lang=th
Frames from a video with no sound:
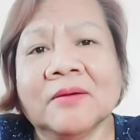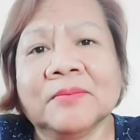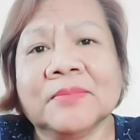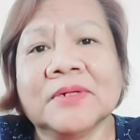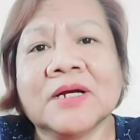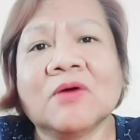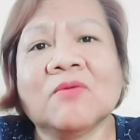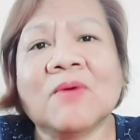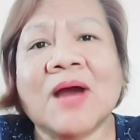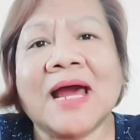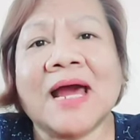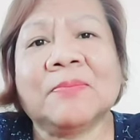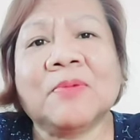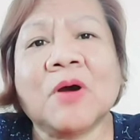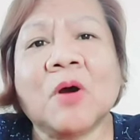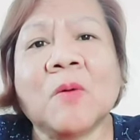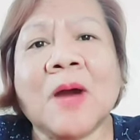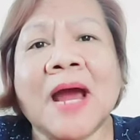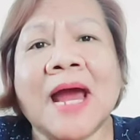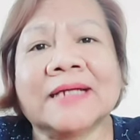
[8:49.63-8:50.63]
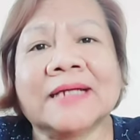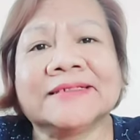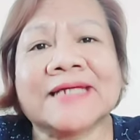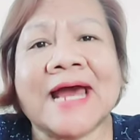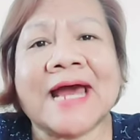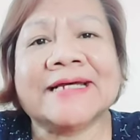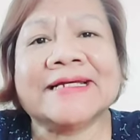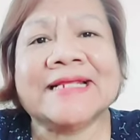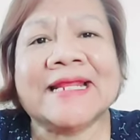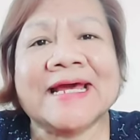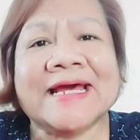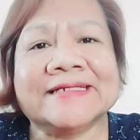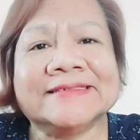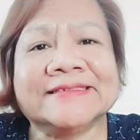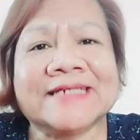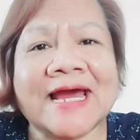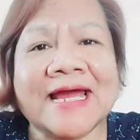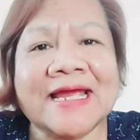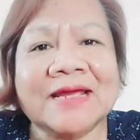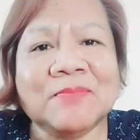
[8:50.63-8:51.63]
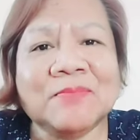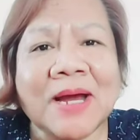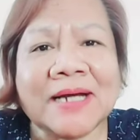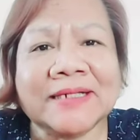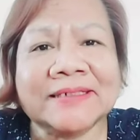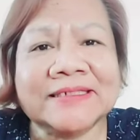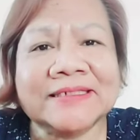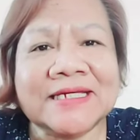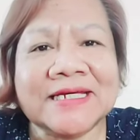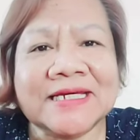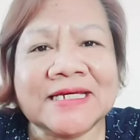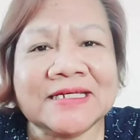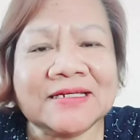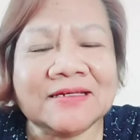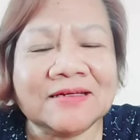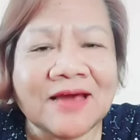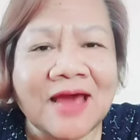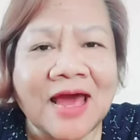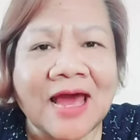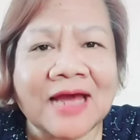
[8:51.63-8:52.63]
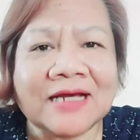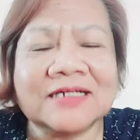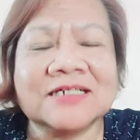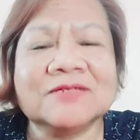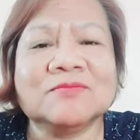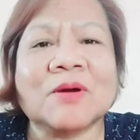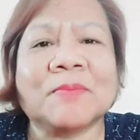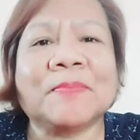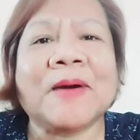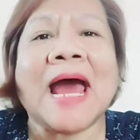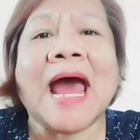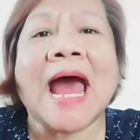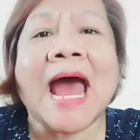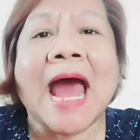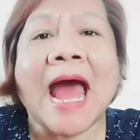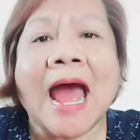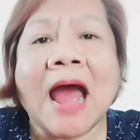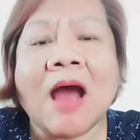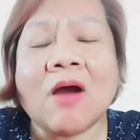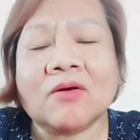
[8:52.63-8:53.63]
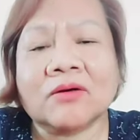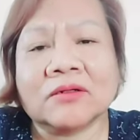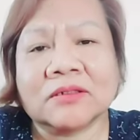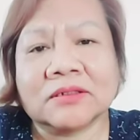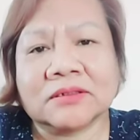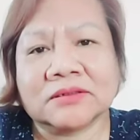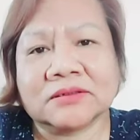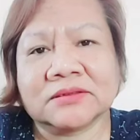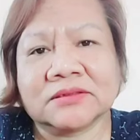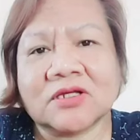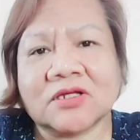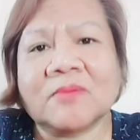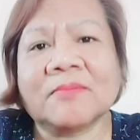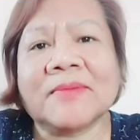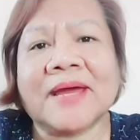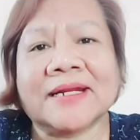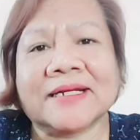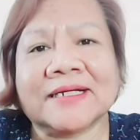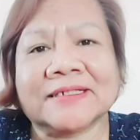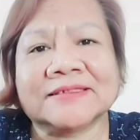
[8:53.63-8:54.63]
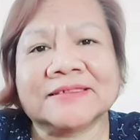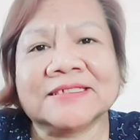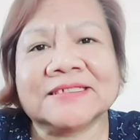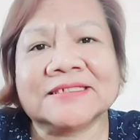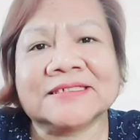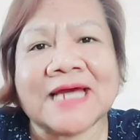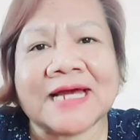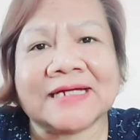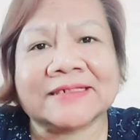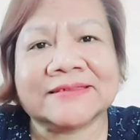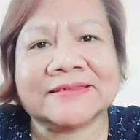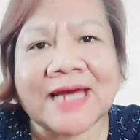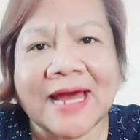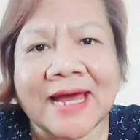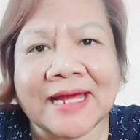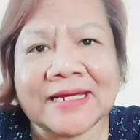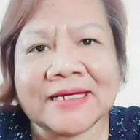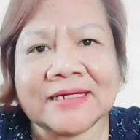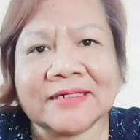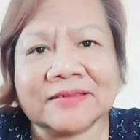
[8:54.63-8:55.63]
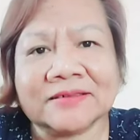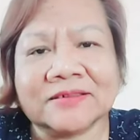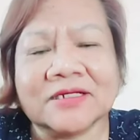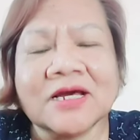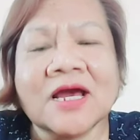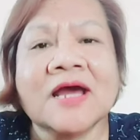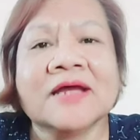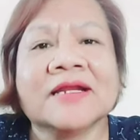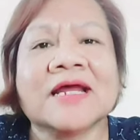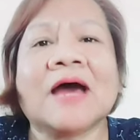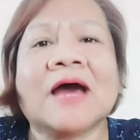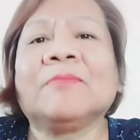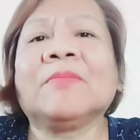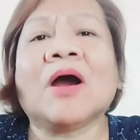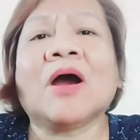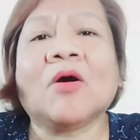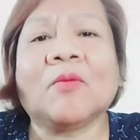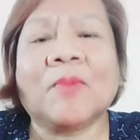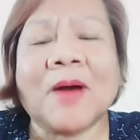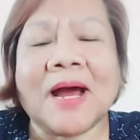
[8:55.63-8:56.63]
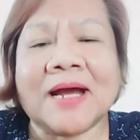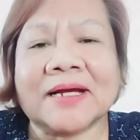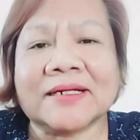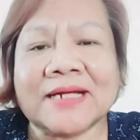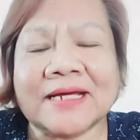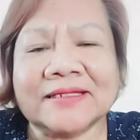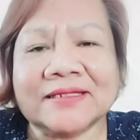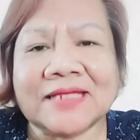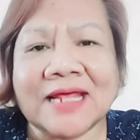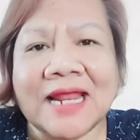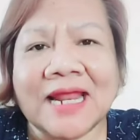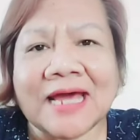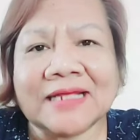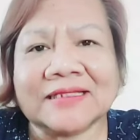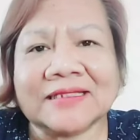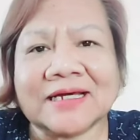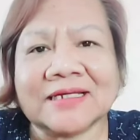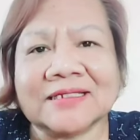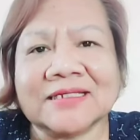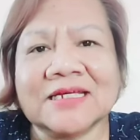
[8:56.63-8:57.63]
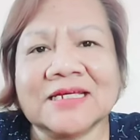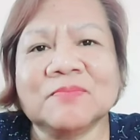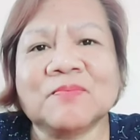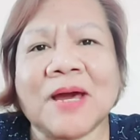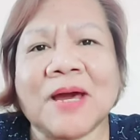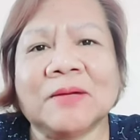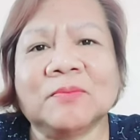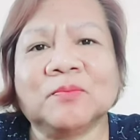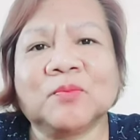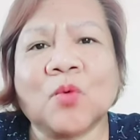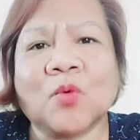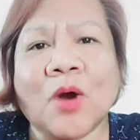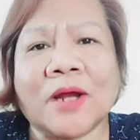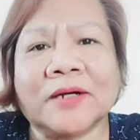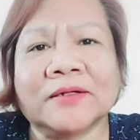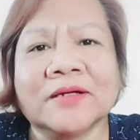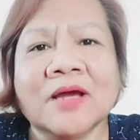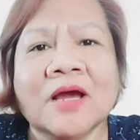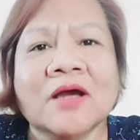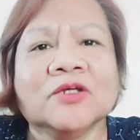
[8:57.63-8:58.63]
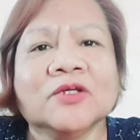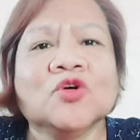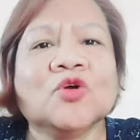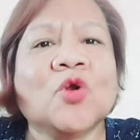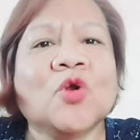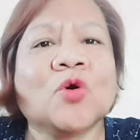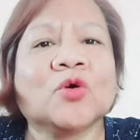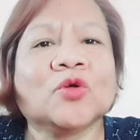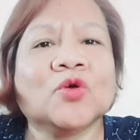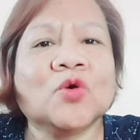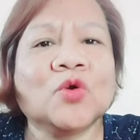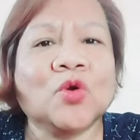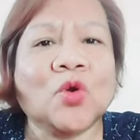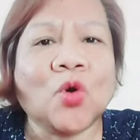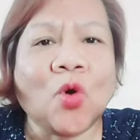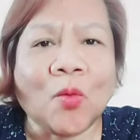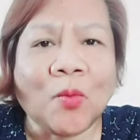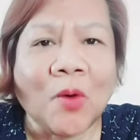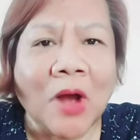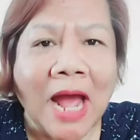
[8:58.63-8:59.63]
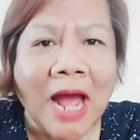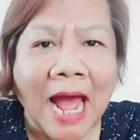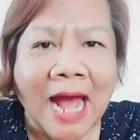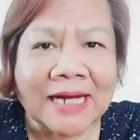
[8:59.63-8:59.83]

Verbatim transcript: เพื่อว่า เพราะว่าไทยแลนด์ใช้มังกี้ อ่าขึ้นมะพร้าวเออต้องแบนกะทิจากไทย เออทำเอาพักนั้นตลาดกะทิปั่นป่วน ยุโรงยุโรปก็หา